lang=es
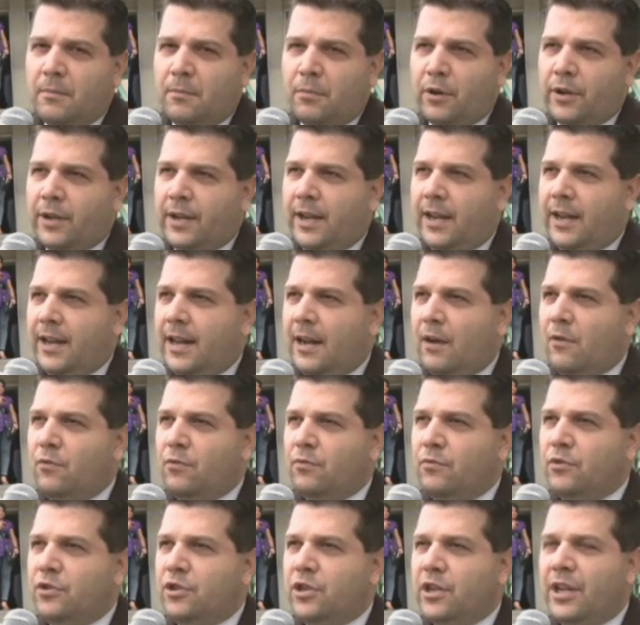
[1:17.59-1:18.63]
porque era
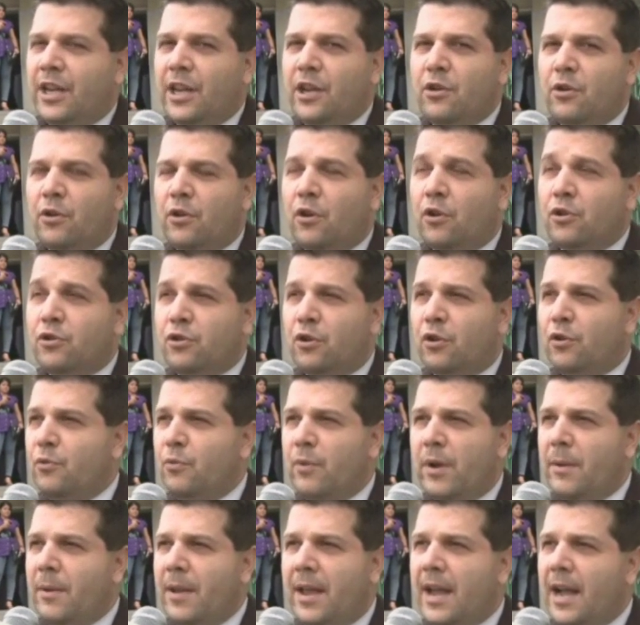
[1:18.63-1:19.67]
un chiquillo de 8 o
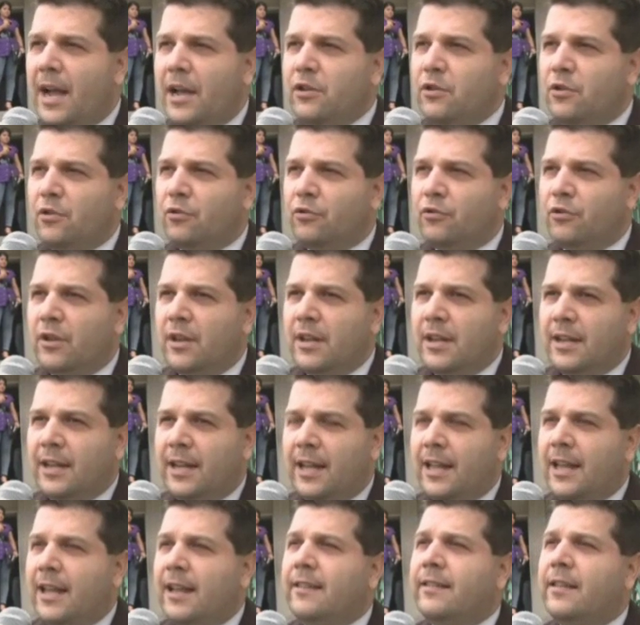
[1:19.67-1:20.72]
9 años
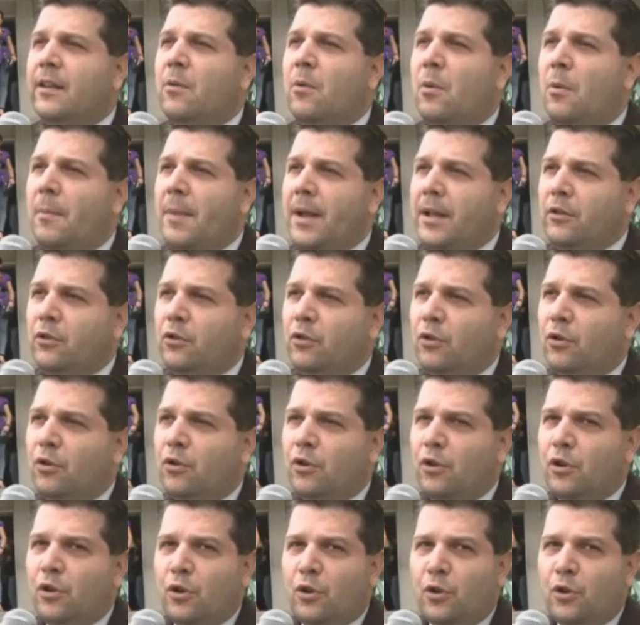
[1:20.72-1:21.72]
que en ese momento